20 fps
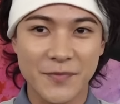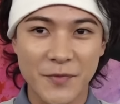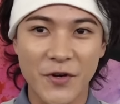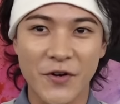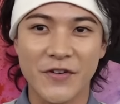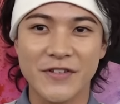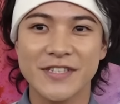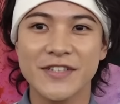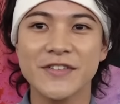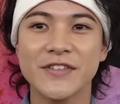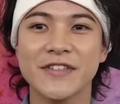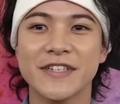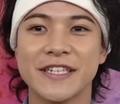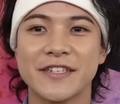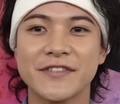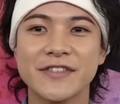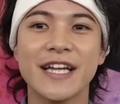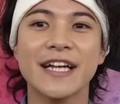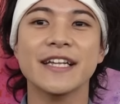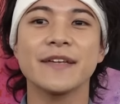どもその
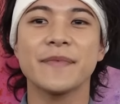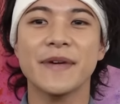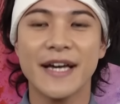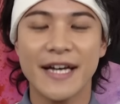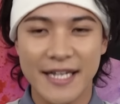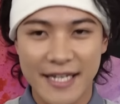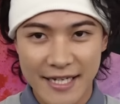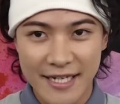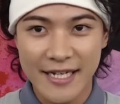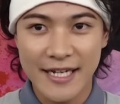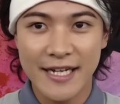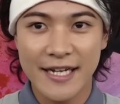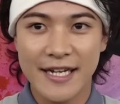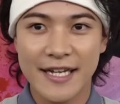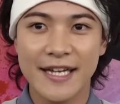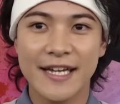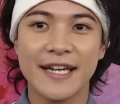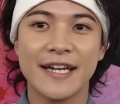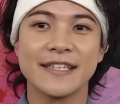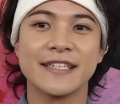時2人部屋、
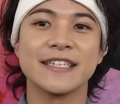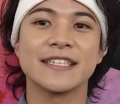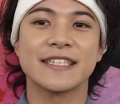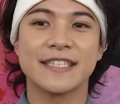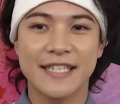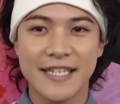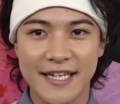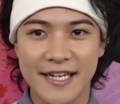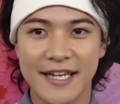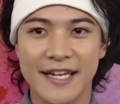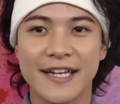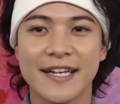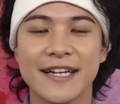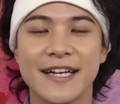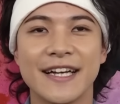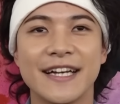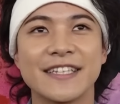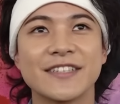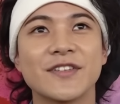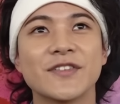えー、でして、
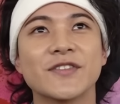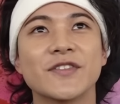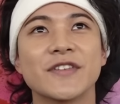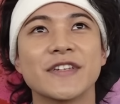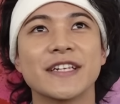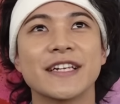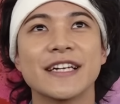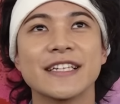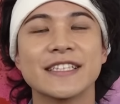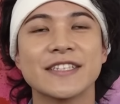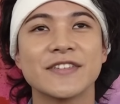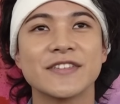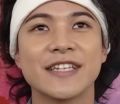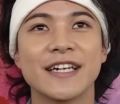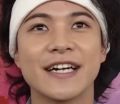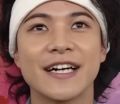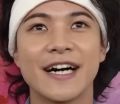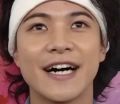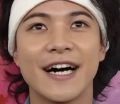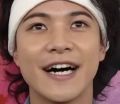えー、その時健次郎
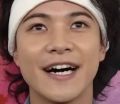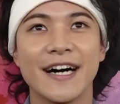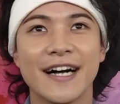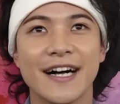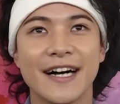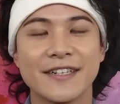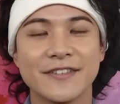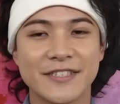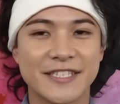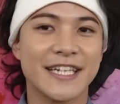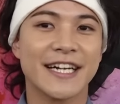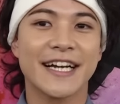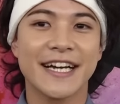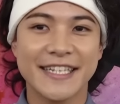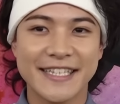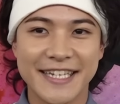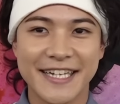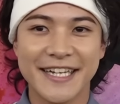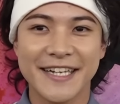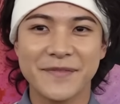さんが打ち上
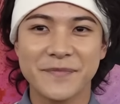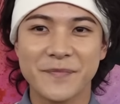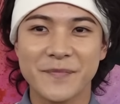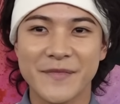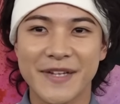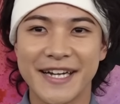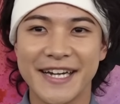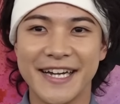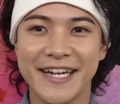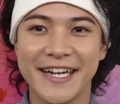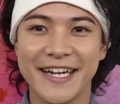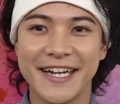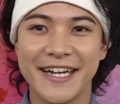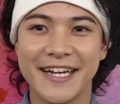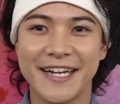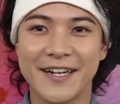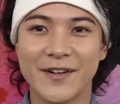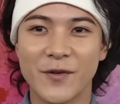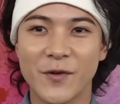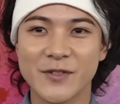げで、
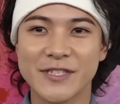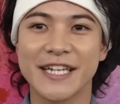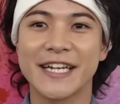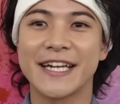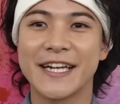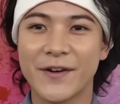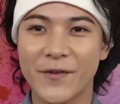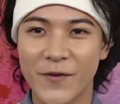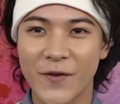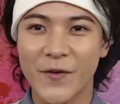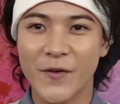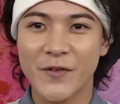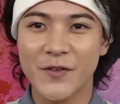えー、お酒を